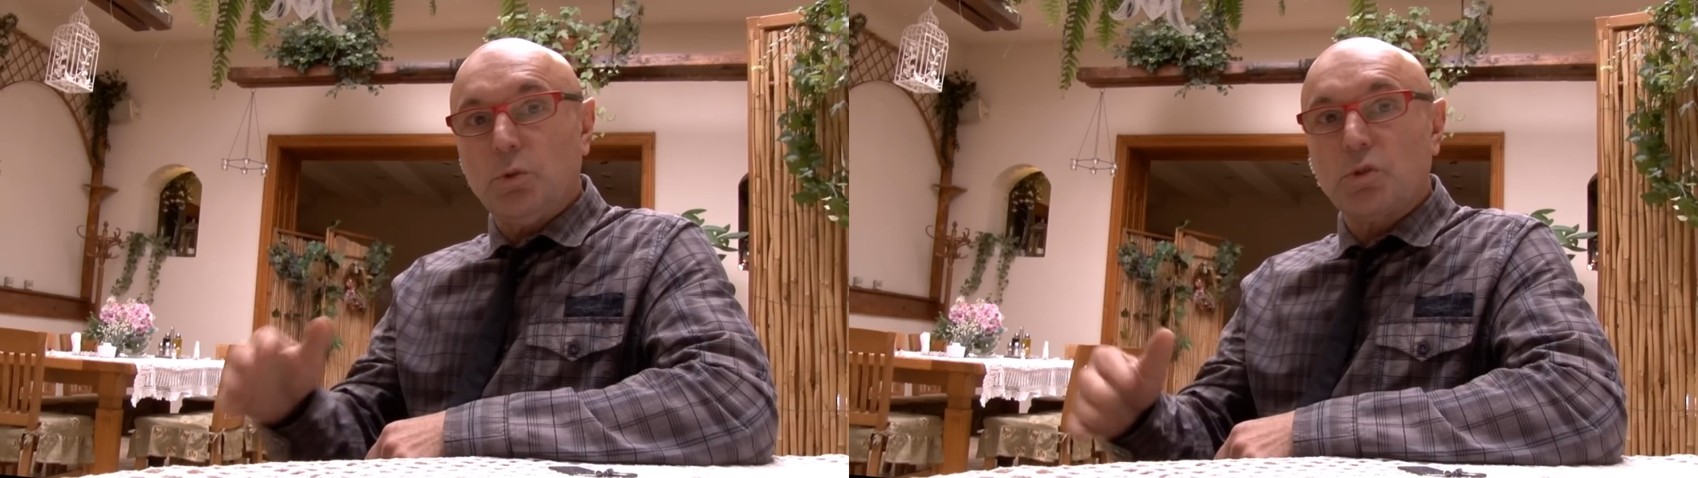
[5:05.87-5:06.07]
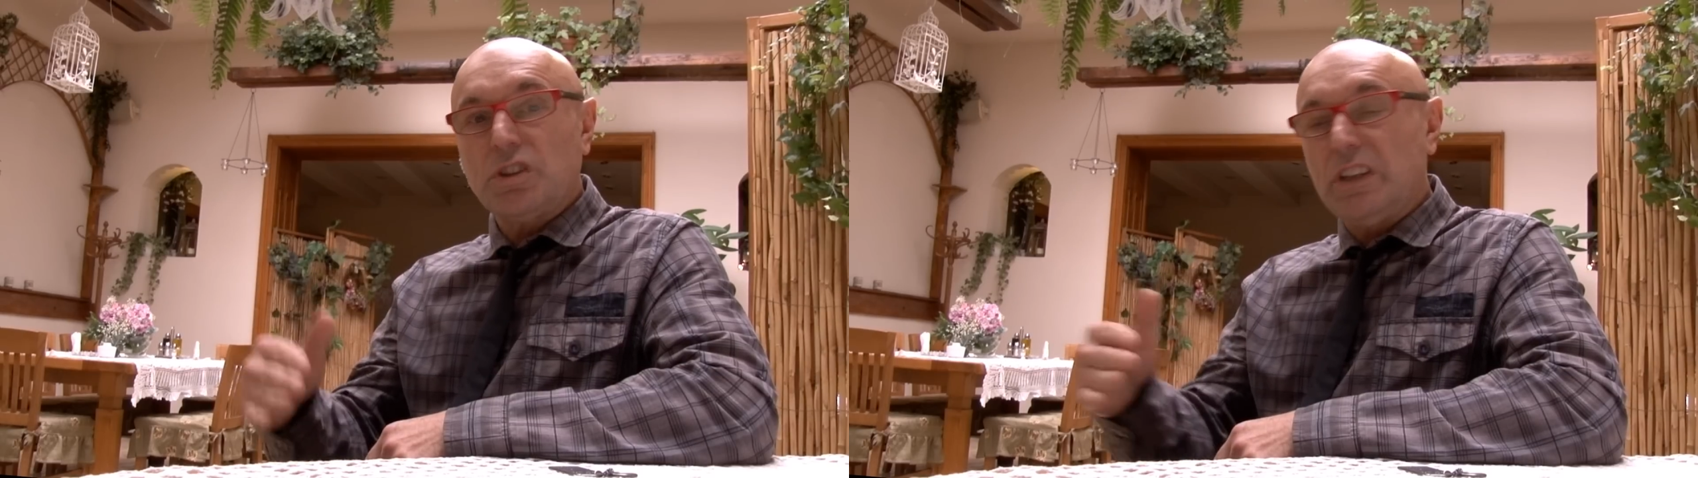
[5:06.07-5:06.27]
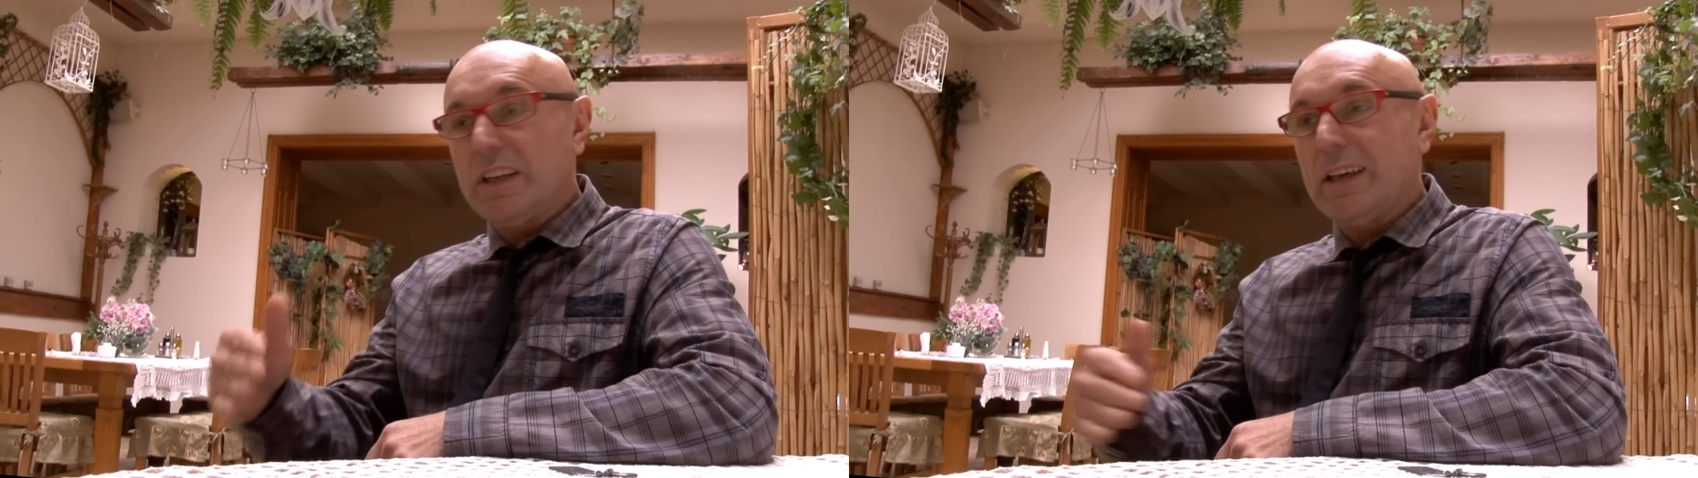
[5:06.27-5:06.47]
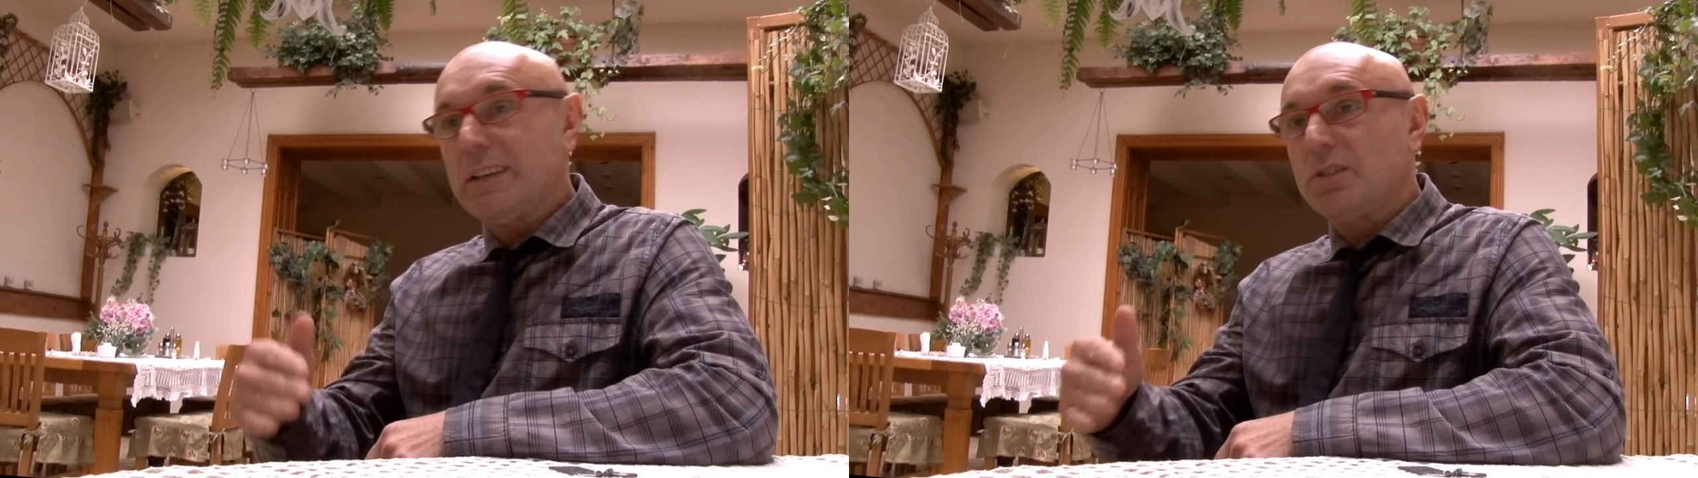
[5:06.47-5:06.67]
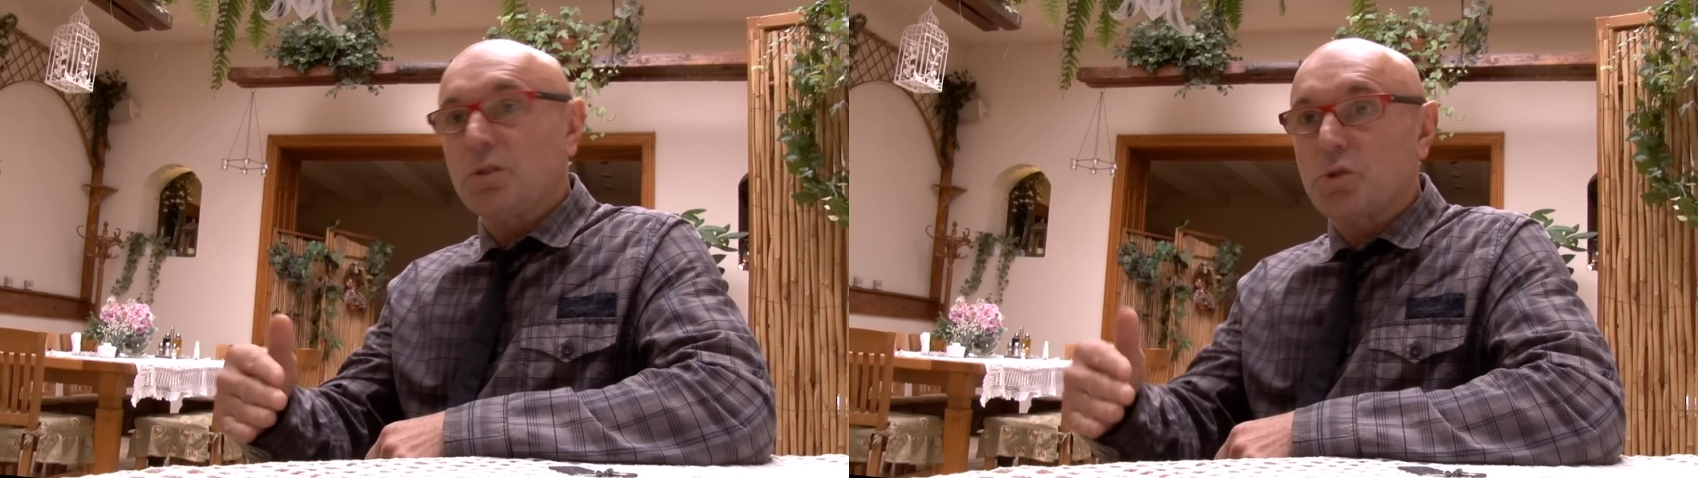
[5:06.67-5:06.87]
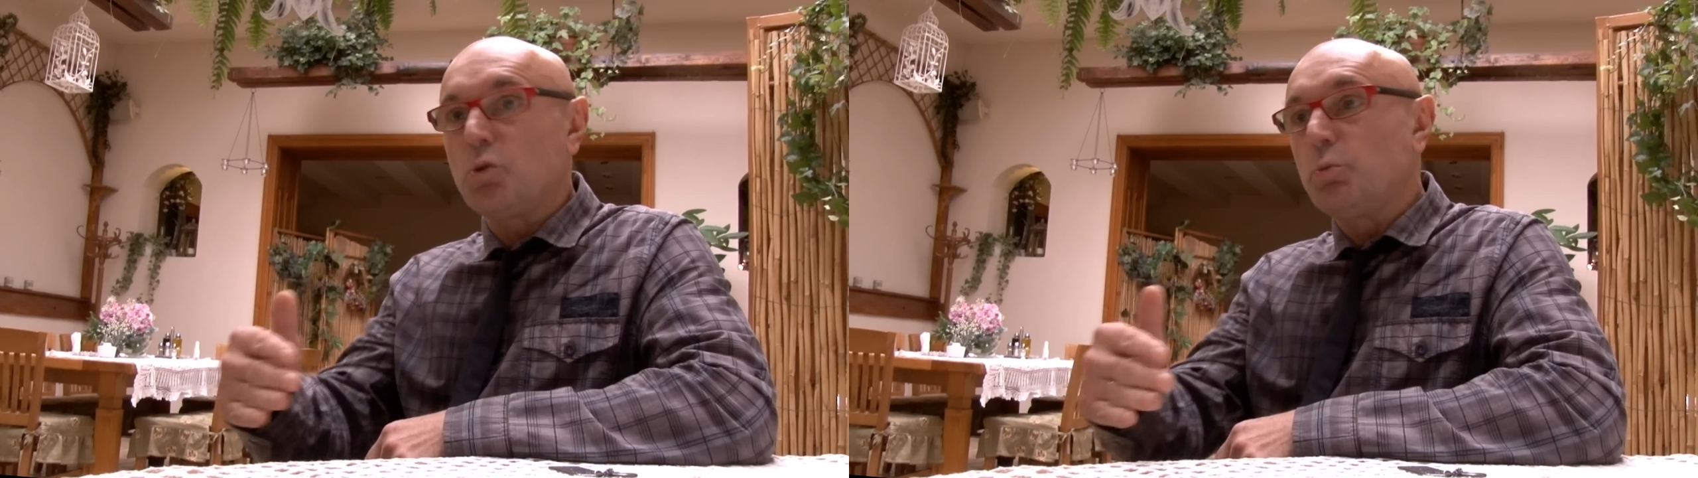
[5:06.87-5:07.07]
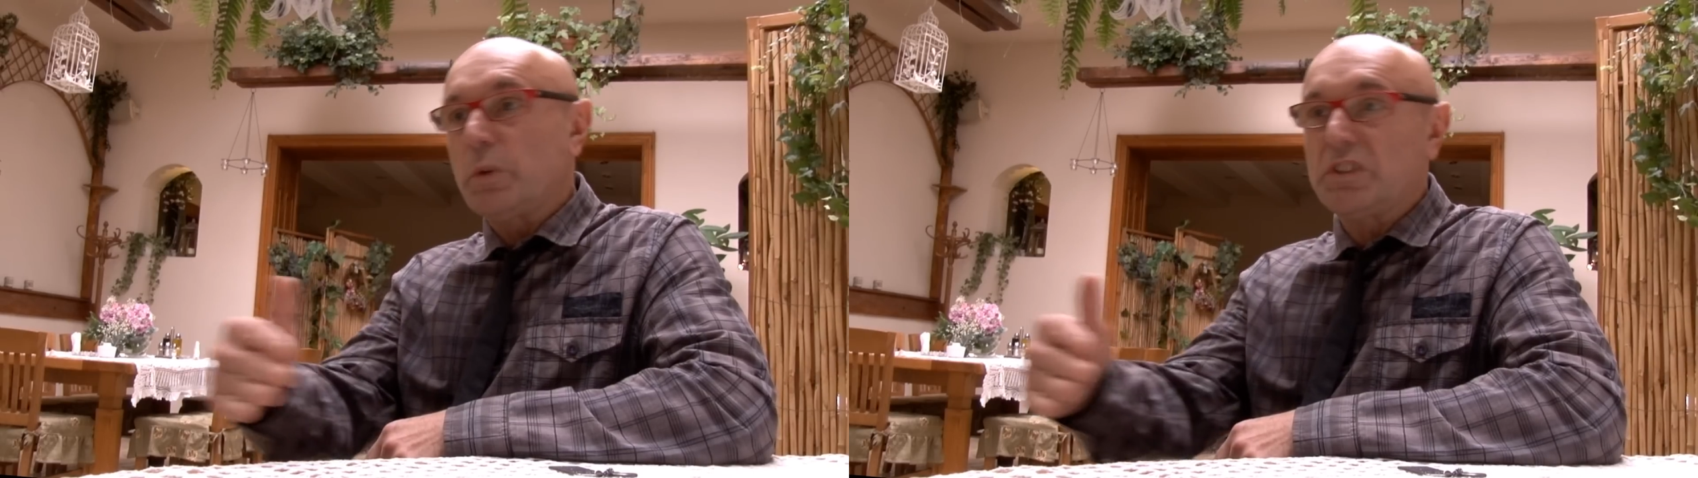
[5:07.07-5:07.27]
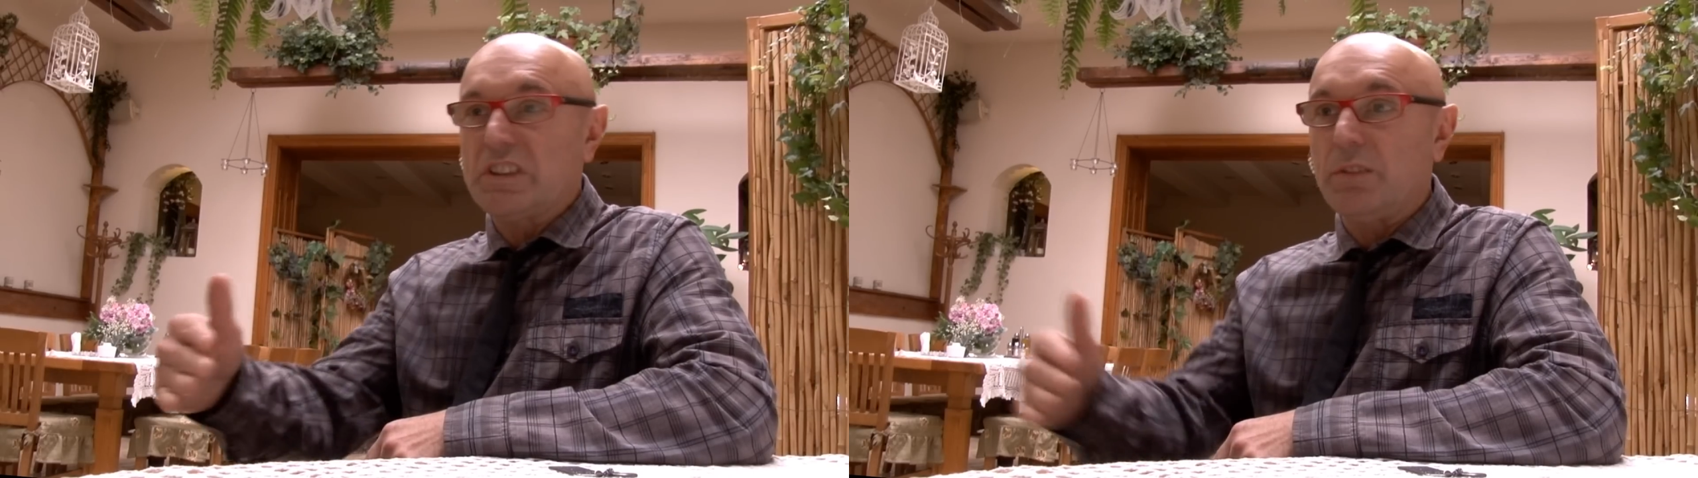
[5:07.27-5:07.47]
już niekiedy do szkół
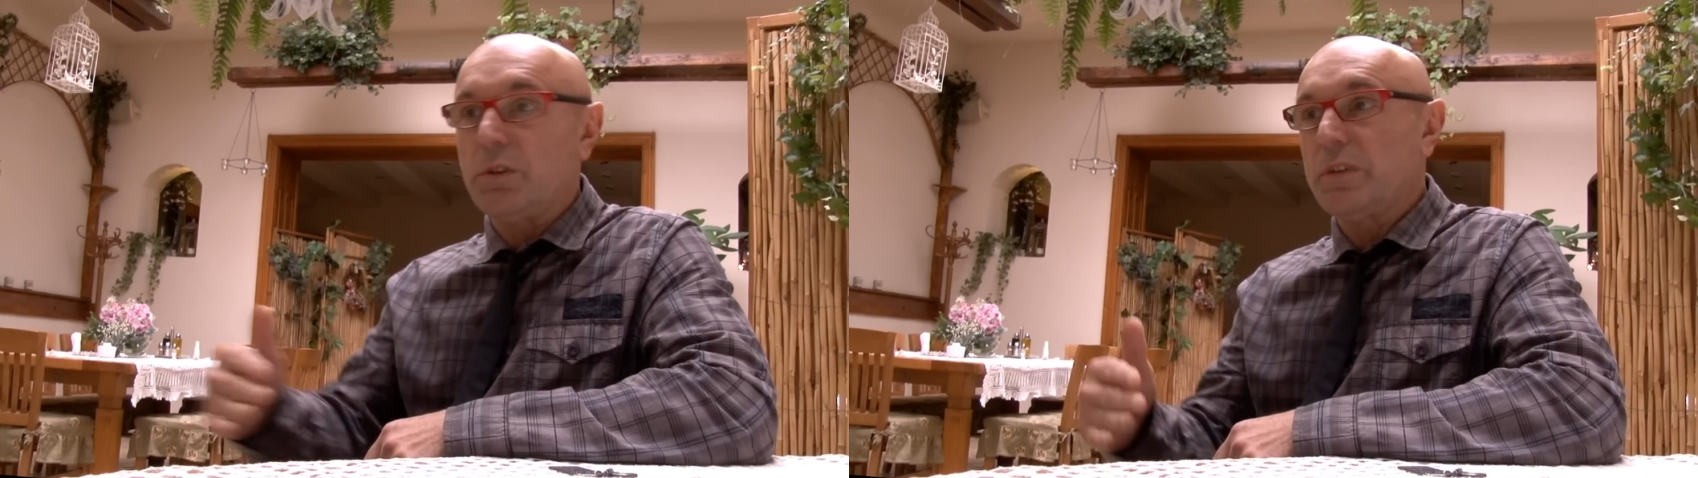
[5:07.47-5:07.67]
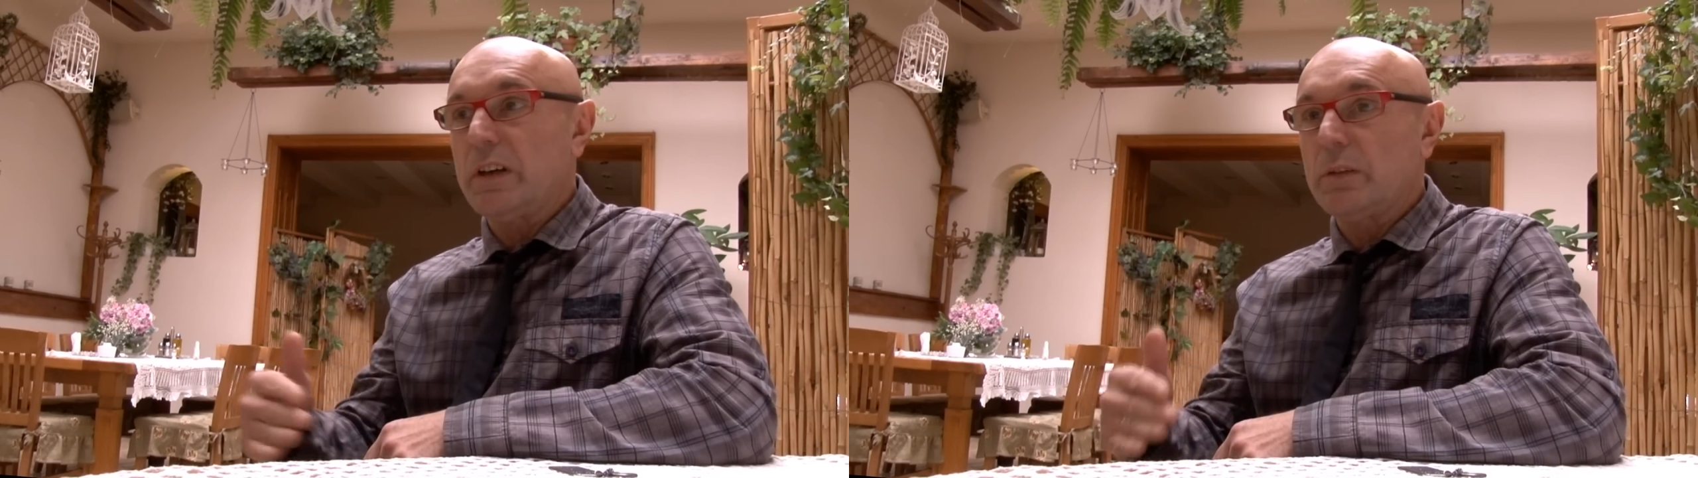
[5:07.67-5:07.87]
podstawowych,